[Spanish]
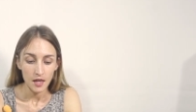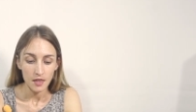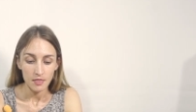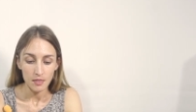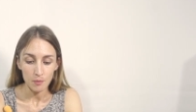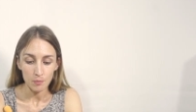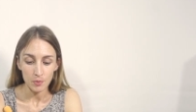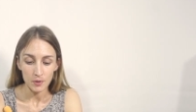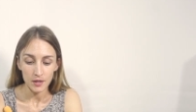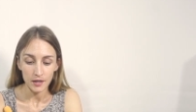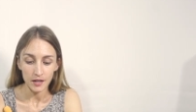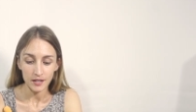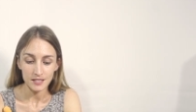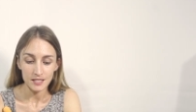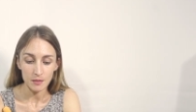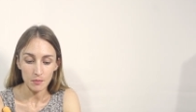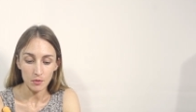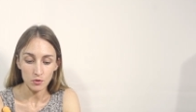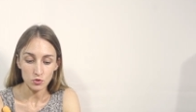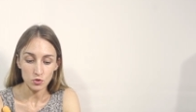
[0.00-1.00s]
Después de que
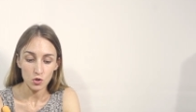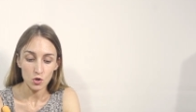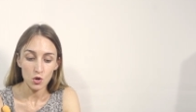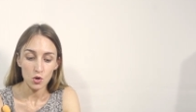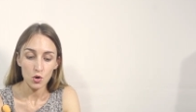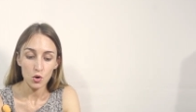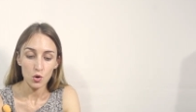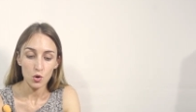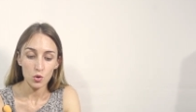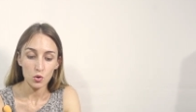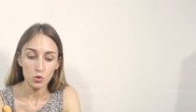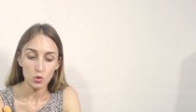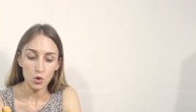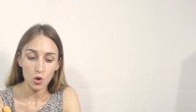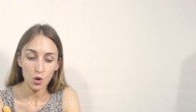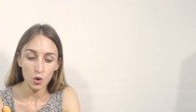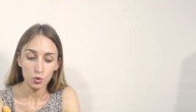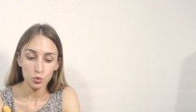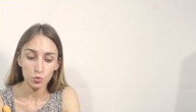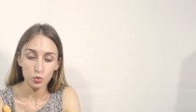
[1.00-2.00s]
hacemos dos
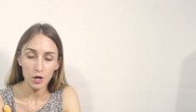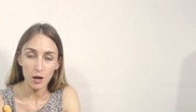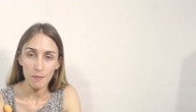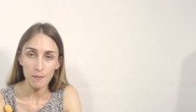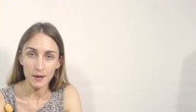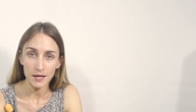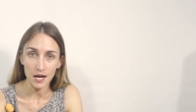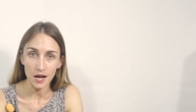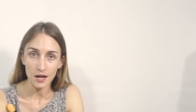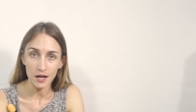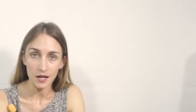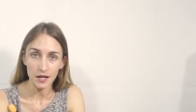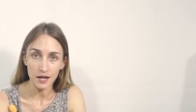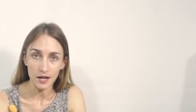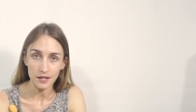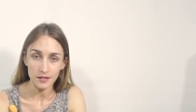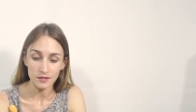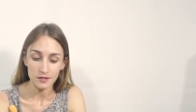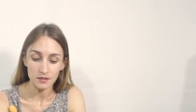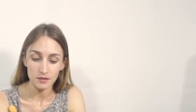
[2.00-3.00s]
costuras
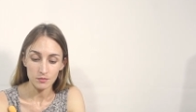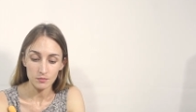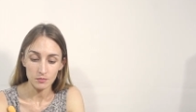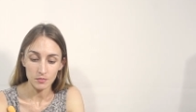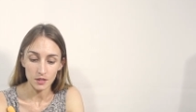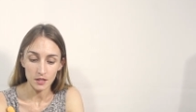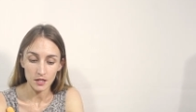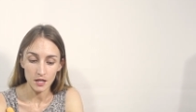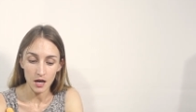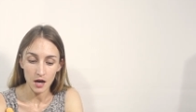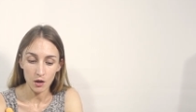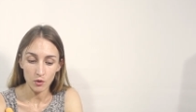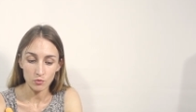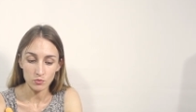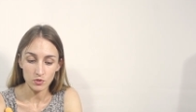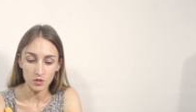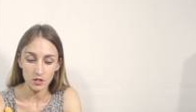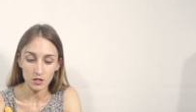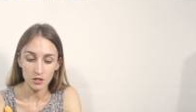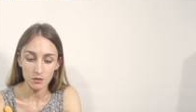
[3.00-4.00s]
paralelas, ven, a un
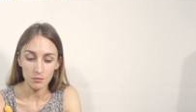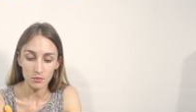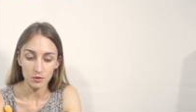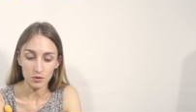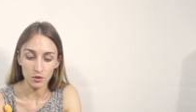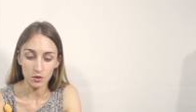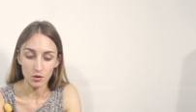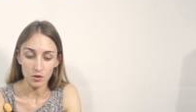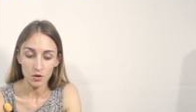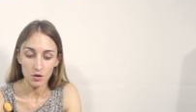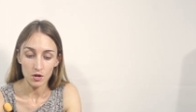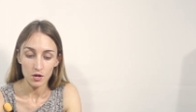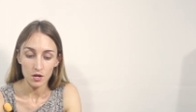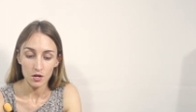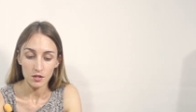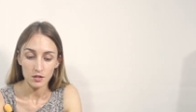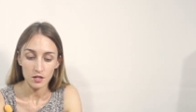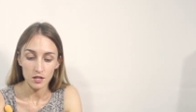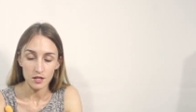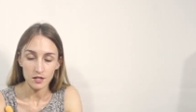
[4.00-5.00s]
centímetro
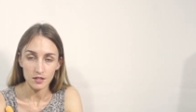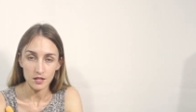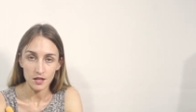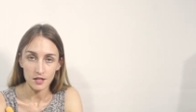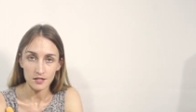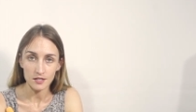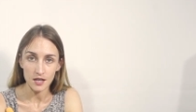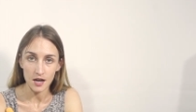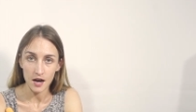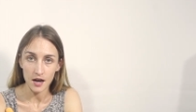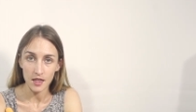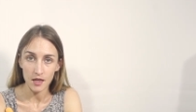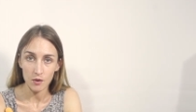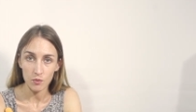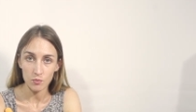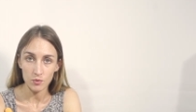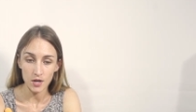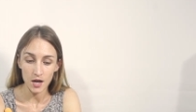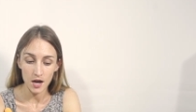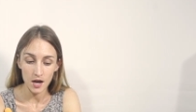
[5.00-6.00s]
de distancia cada
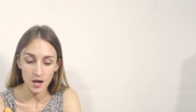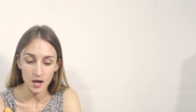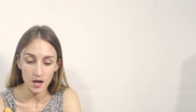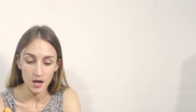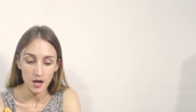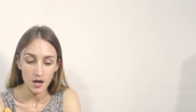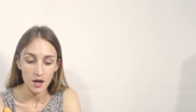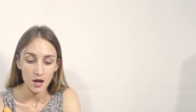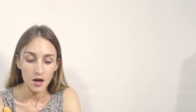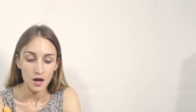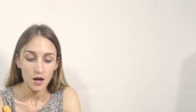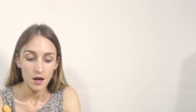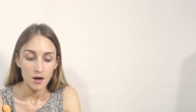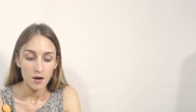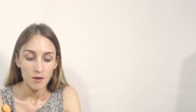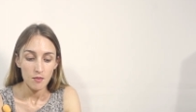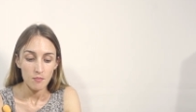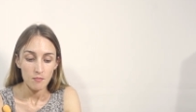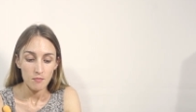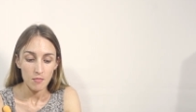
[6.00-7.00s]
una,
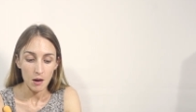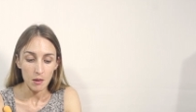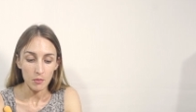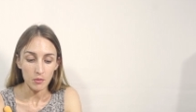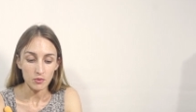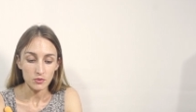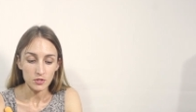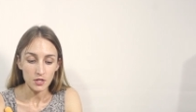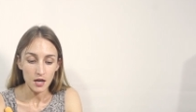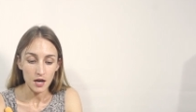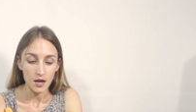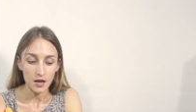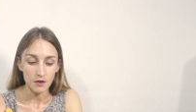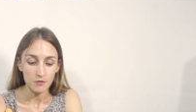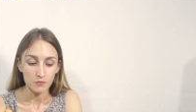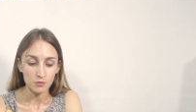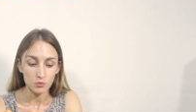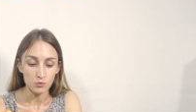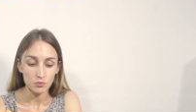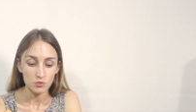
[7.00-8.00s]
vamos a
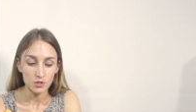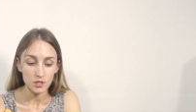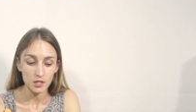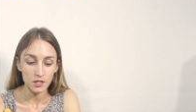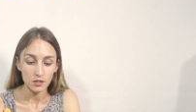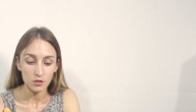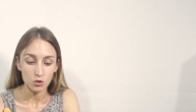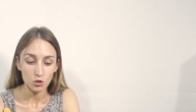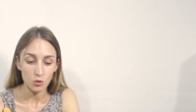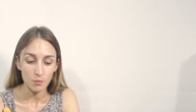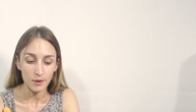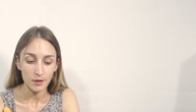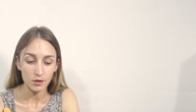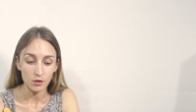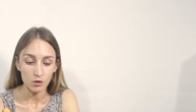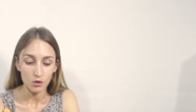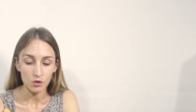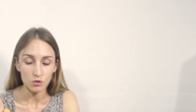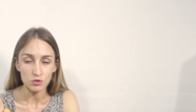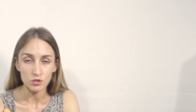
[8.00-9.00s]
fruncir
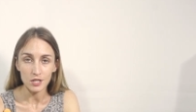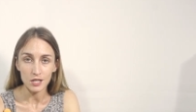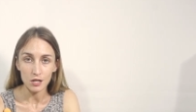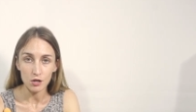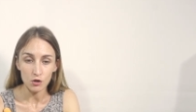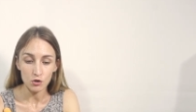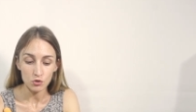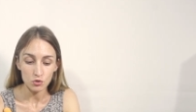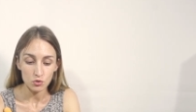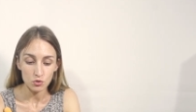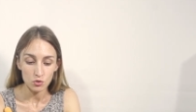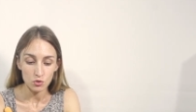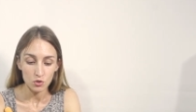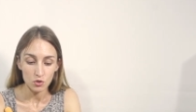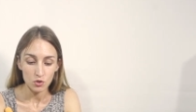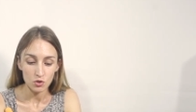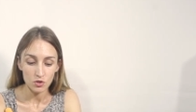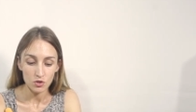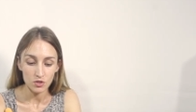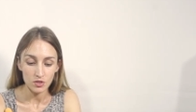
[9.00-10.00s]
tomando los hilos
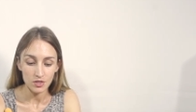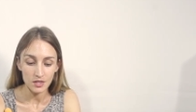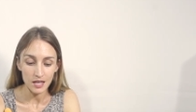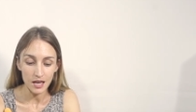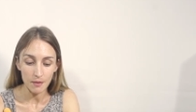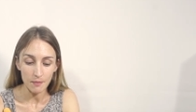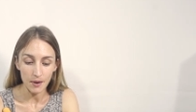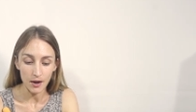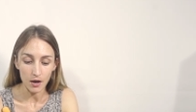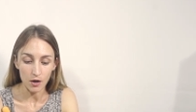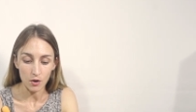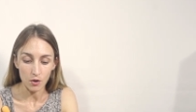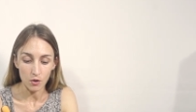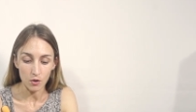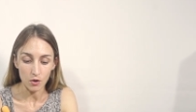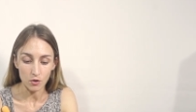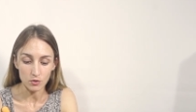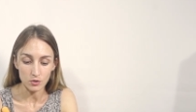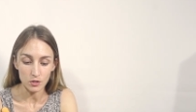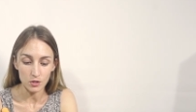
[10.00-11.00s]
de abajo,
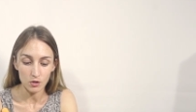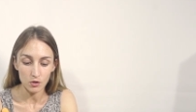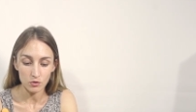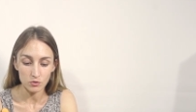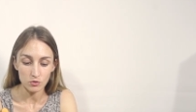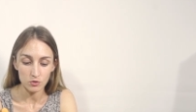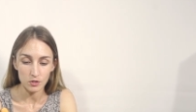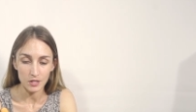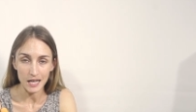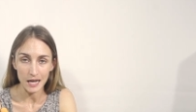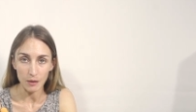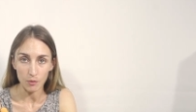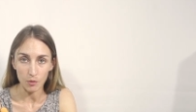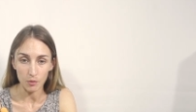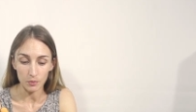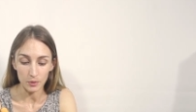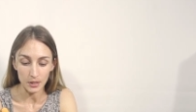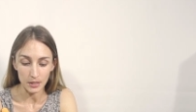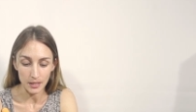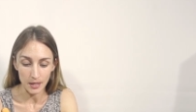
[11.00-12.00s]
los hilos de la
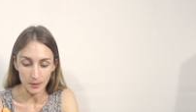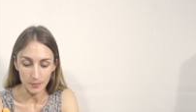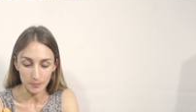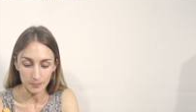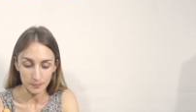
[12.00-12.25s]
bobina.